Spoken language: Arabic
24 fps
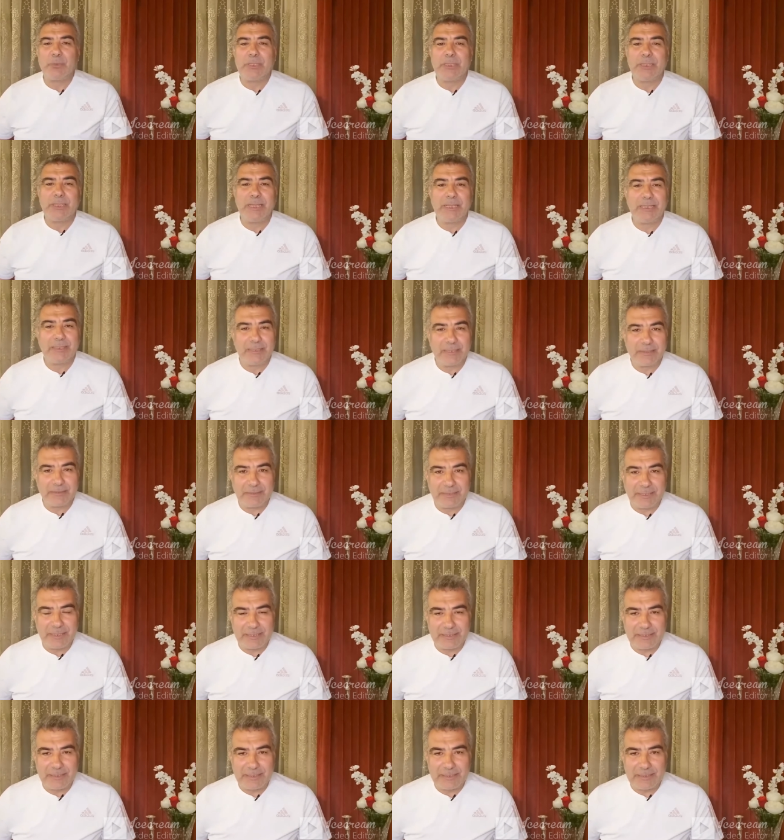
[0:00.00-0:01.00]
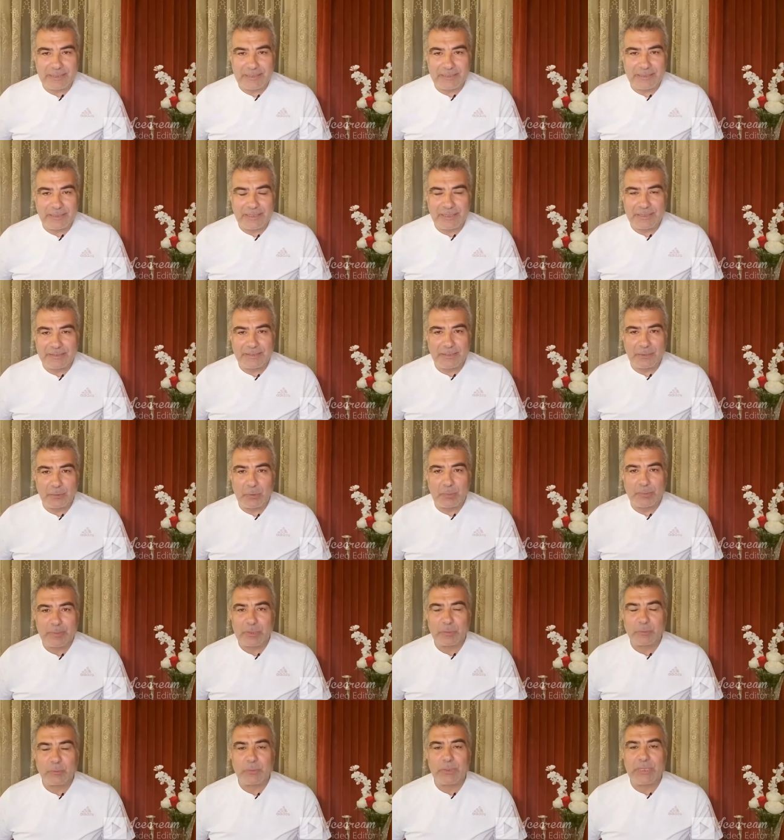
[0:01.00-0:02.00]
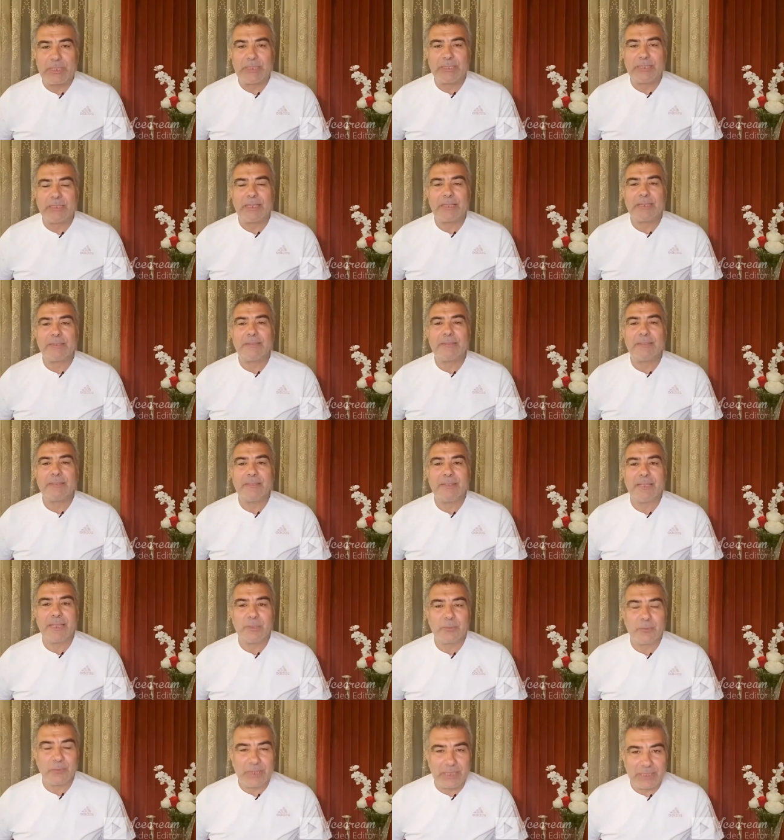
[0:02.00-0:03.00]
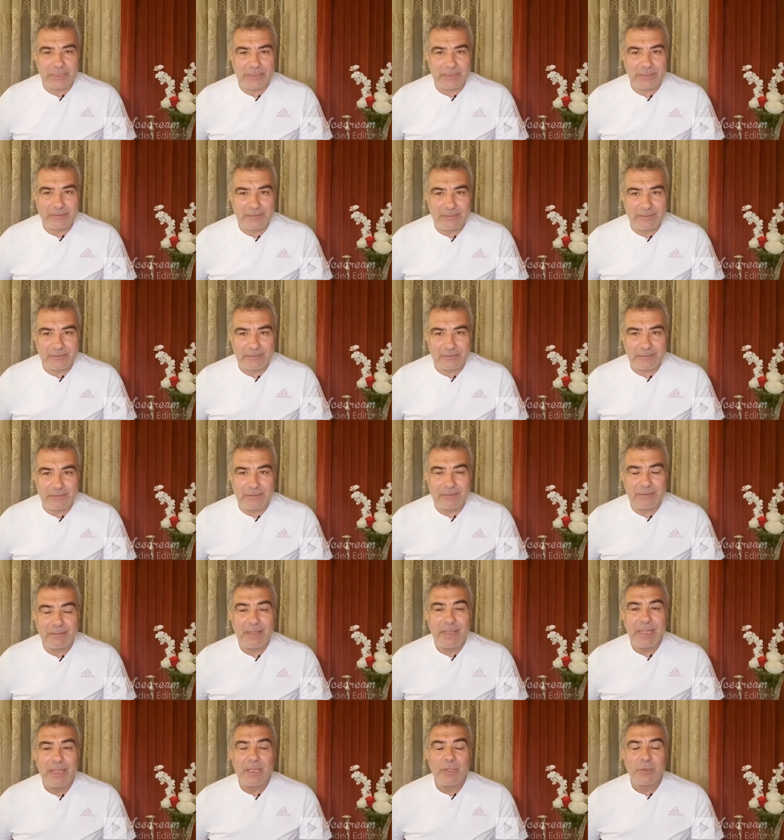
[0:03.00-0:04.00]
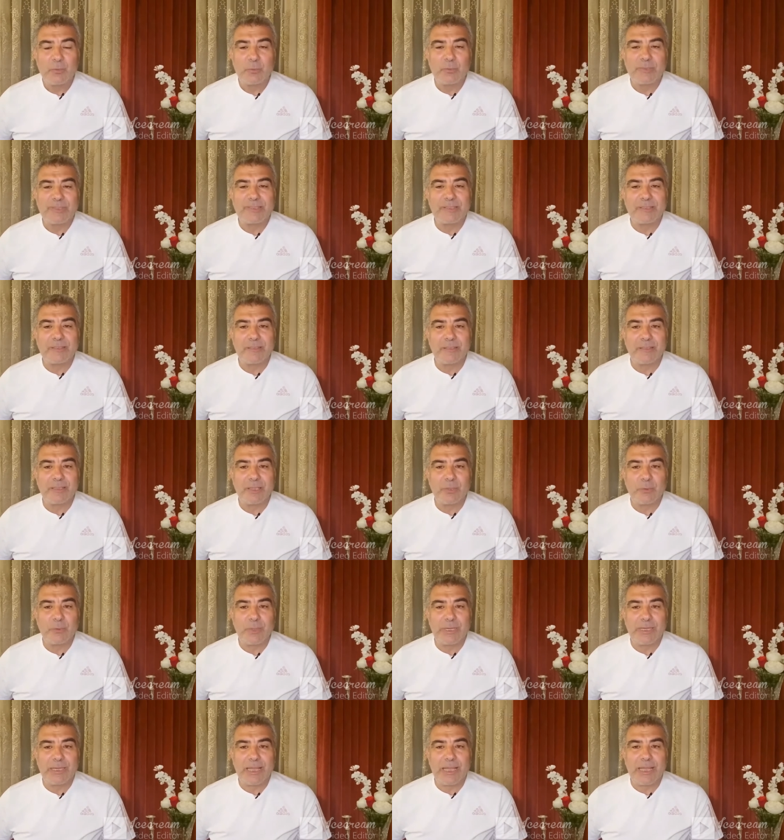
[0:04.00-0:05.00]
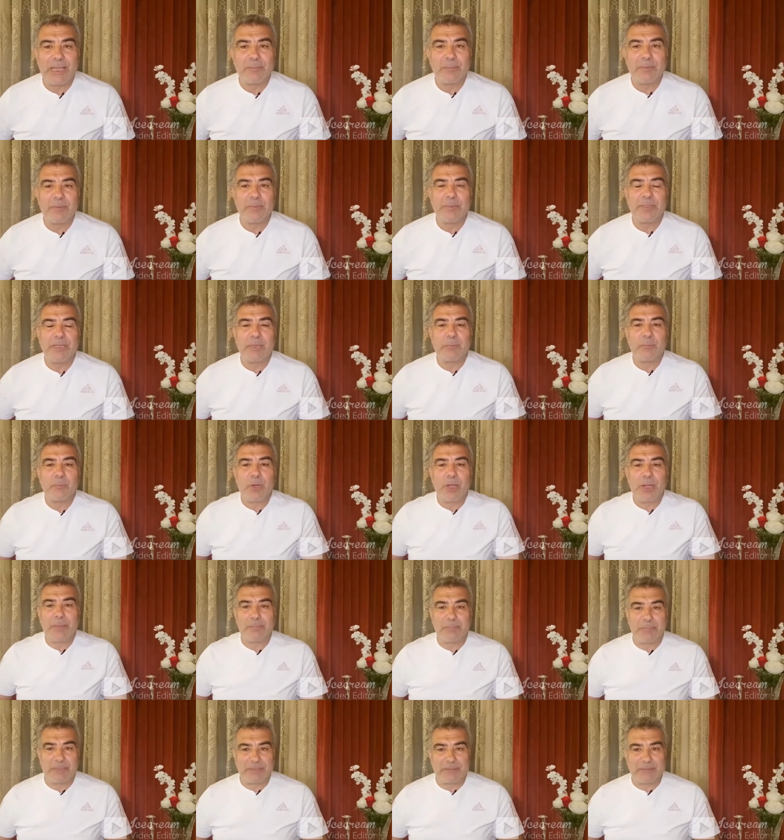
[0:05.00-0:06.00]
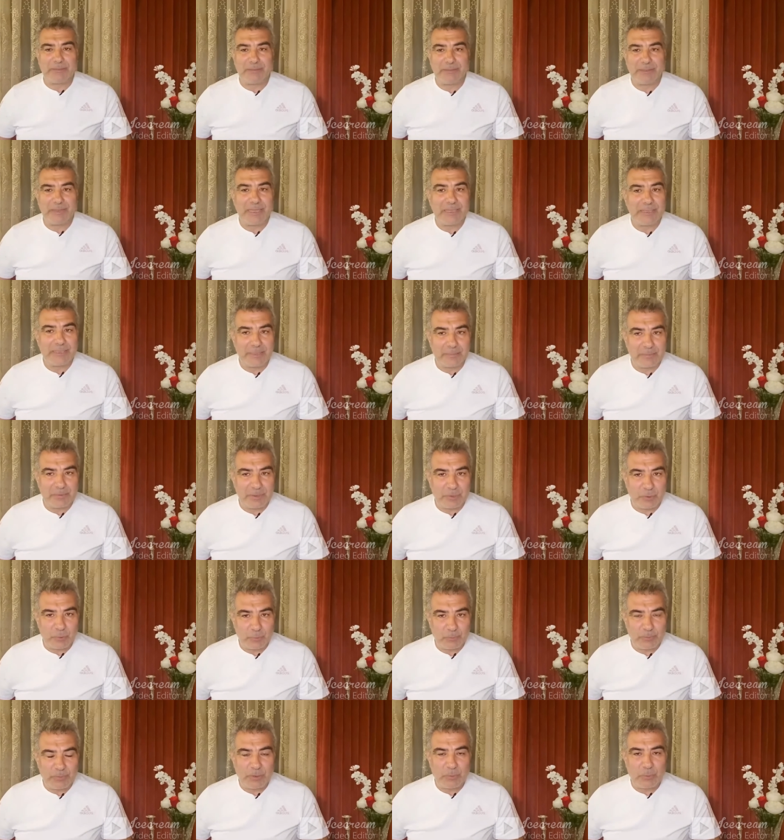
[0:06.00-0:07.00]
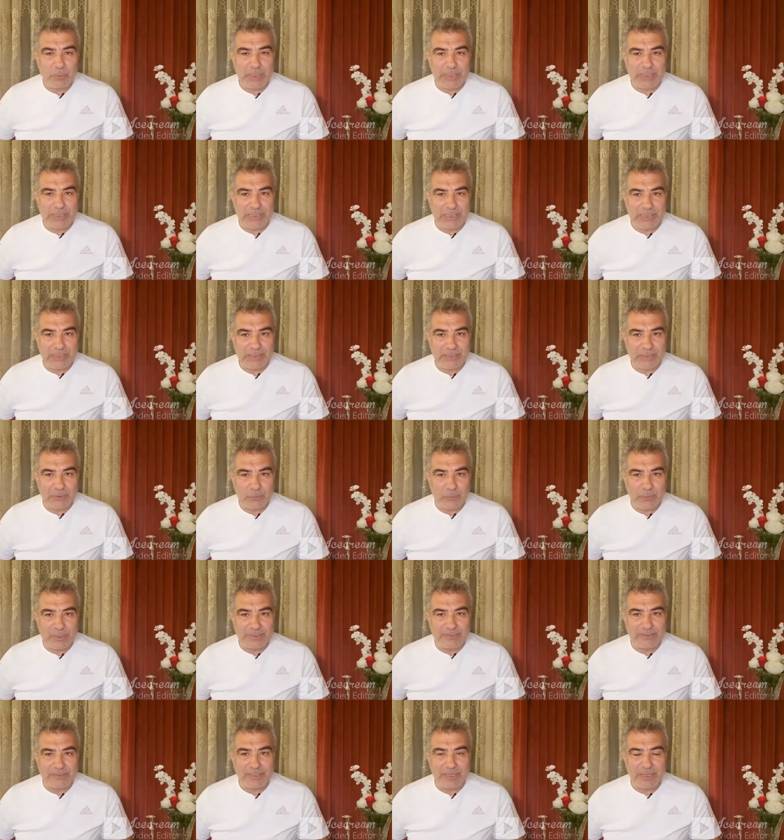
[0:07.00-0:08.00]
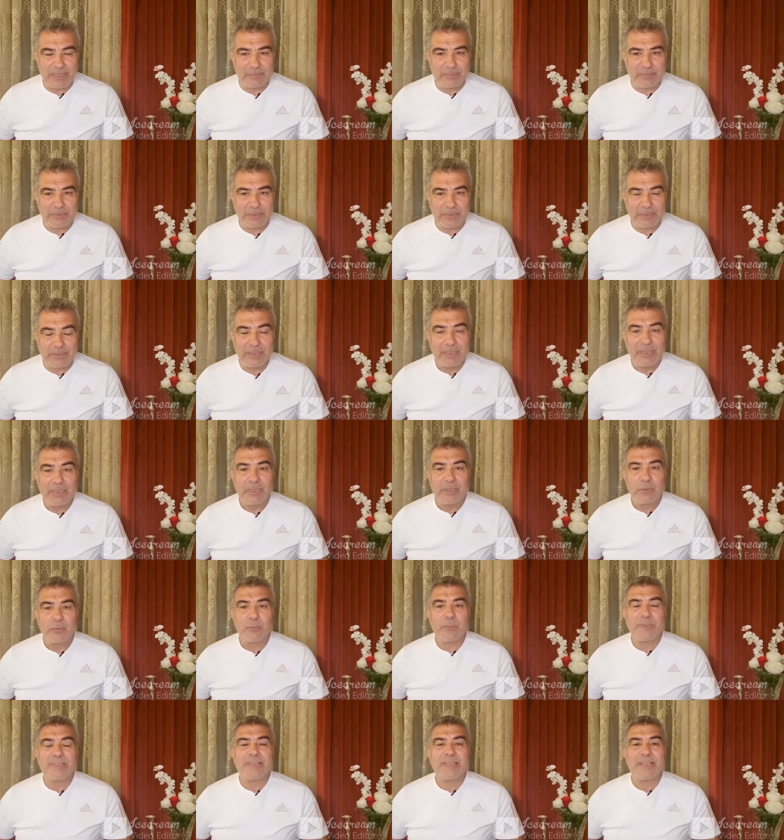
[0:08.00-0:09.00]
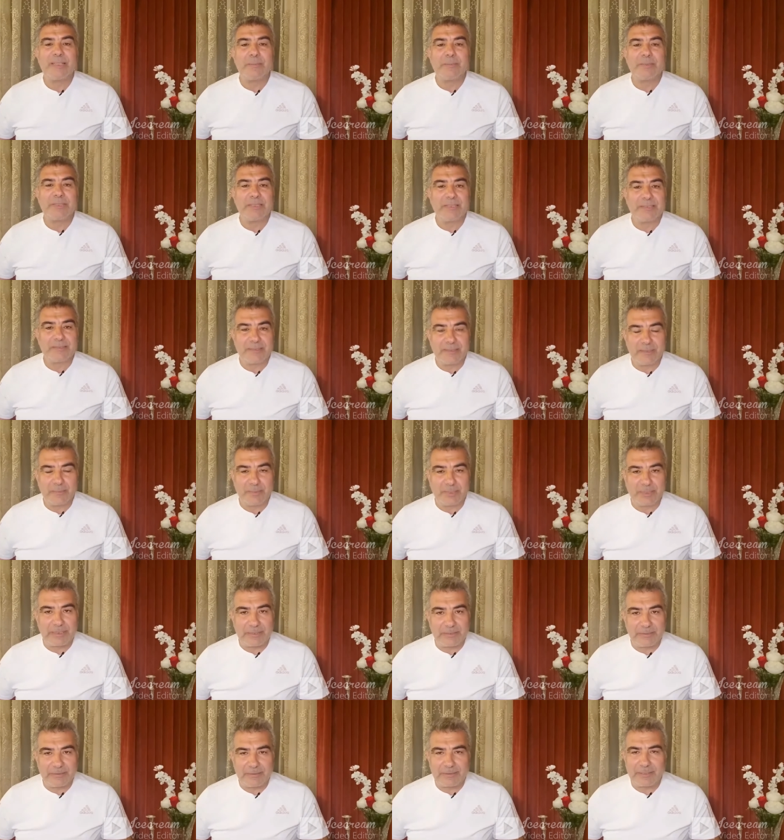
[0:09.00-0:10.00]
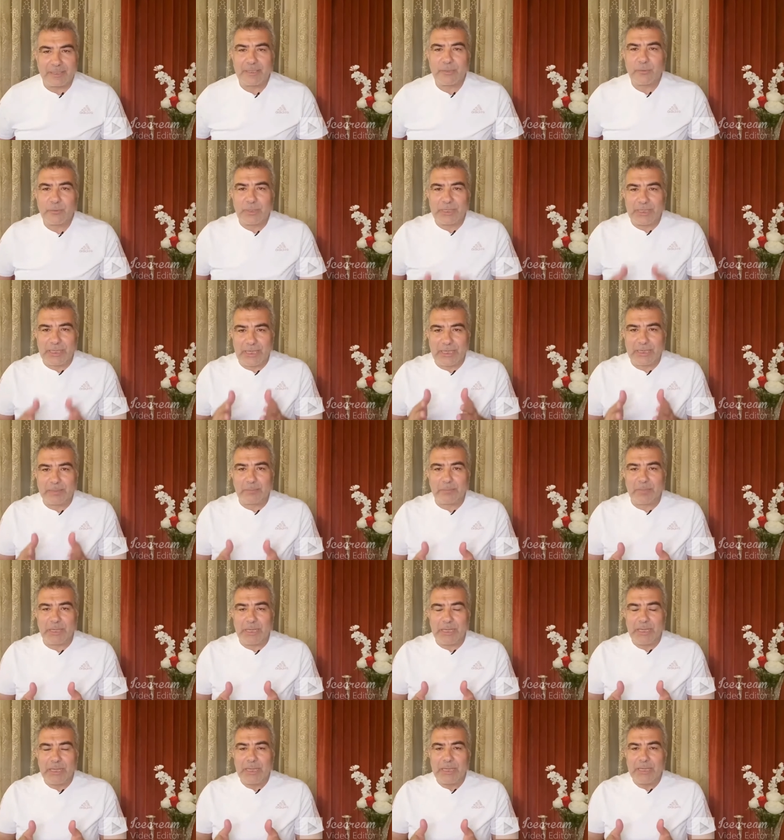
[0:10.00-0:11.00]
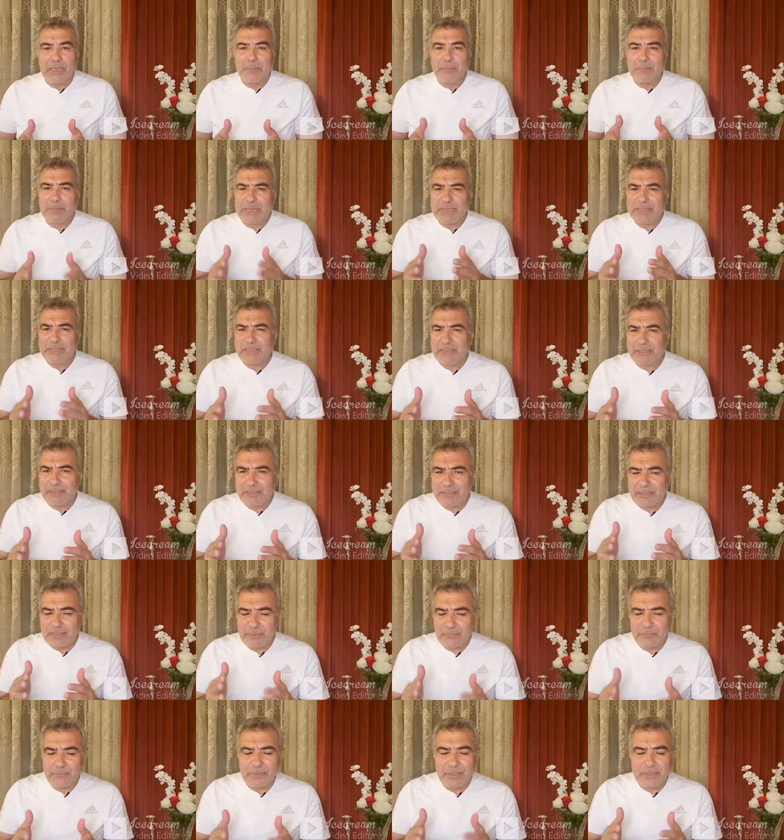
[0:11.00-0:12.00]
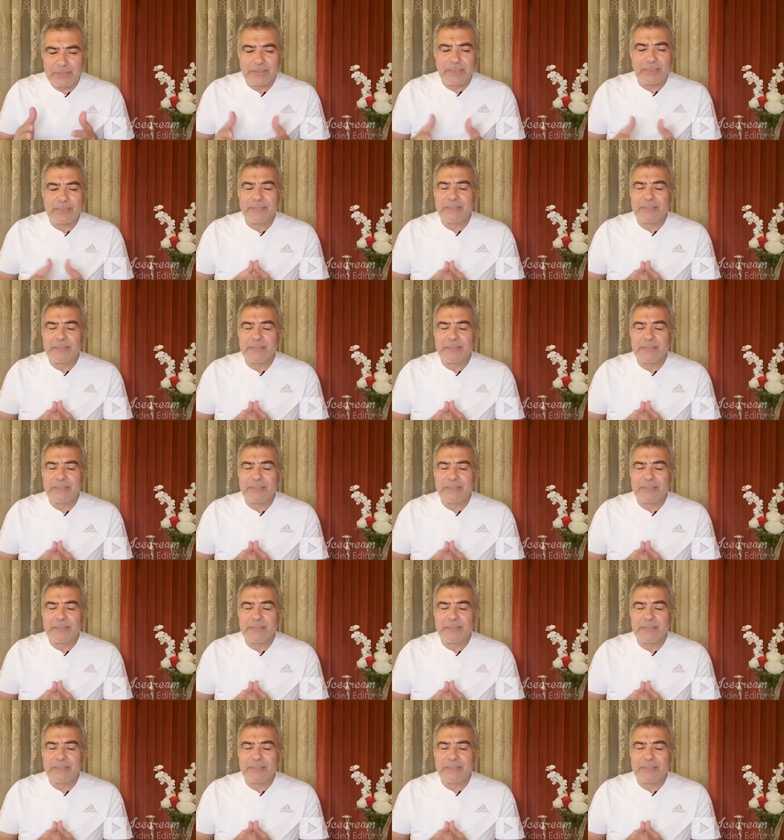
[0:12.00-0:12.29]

لله الذي هدانا لهذا وما كنا لنهتدي لولا أن هدانا الله وصلى الله على حبيبنا محمد النبي الأمي وعلى آله وأصحابه وسلم تسليما كثيرا أيها الأحبة بعد الانخفاض